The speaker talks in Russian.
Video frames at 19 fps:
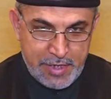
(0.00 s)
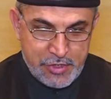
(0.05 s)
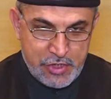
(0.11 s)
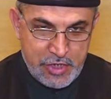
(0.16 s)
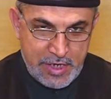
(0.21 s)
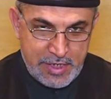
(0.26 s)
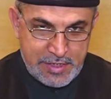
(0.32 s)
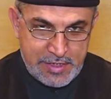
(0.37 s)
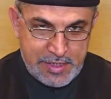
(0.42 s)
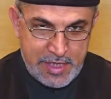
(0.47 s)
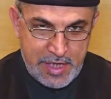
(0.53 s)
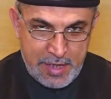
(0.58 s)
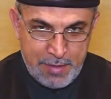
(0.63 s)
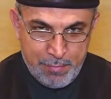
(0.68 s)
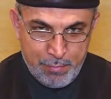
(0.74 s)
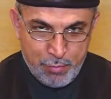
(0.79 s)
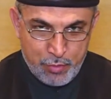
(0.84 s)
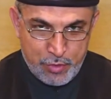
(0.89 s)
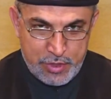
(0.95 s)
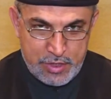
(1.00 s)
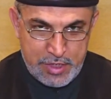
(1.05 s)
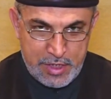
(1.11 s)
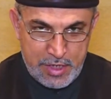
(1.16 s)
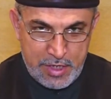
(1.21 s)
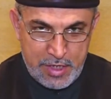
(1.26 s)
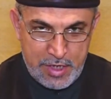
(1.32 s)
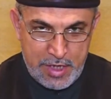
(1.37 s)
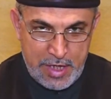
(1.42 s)
И сегодня мы вам
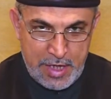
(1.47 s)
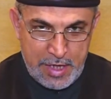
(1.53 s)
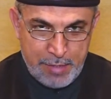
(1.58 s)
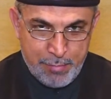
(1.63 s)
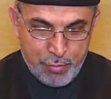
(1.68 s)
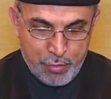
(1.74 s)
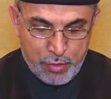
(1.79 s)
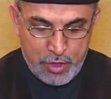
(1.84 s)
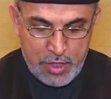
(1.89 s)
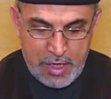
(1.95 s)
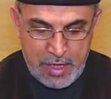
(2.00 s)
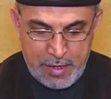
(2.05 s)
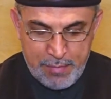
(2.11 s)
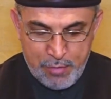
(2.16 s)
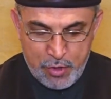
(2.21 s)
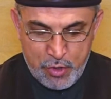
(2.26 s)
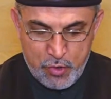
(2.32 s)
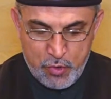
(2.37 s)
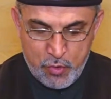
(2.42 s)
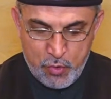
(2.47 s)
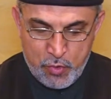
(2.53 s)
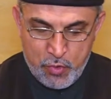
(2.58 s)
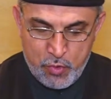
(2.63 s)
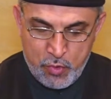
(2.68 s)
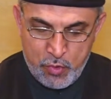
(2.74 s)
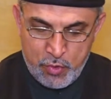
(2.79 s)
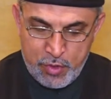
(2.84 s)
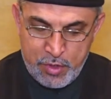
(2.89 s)
расскажем об оставлении
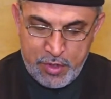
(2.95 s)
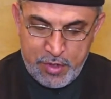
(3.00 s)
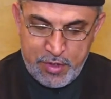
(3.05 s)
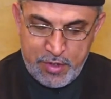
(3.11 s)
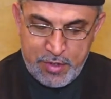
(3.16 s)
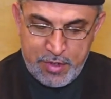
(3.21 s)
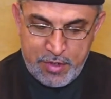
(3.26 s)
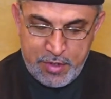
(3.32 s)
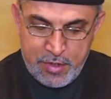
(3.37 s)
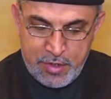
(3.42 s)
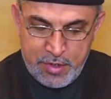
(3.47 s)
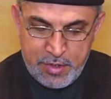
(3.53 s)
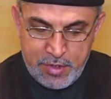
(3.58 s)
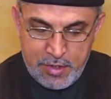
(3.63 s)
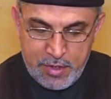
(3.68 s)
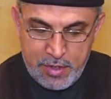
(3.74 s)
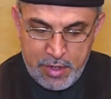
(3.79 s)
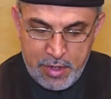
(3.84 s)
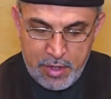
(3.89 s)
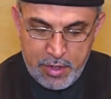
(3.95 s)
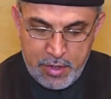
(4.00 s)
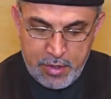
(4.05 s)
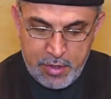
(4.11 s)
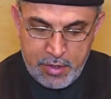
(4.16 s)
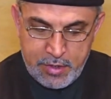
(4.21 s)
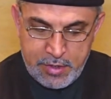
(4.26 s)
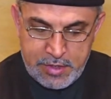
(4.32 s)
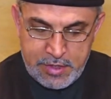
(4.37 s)
мусульманами соблюдения
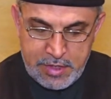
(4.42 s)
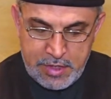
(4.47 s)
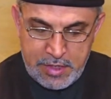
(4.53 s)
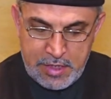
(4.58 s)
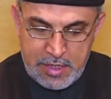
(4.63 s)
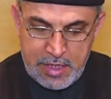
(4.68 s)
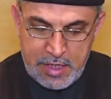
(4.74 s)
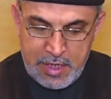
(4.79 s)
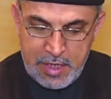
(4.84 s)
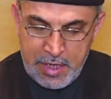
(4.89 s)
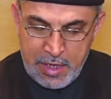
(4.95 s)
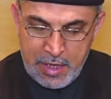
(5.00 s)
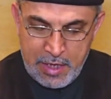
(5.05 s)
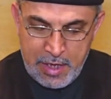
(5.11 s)
своей религии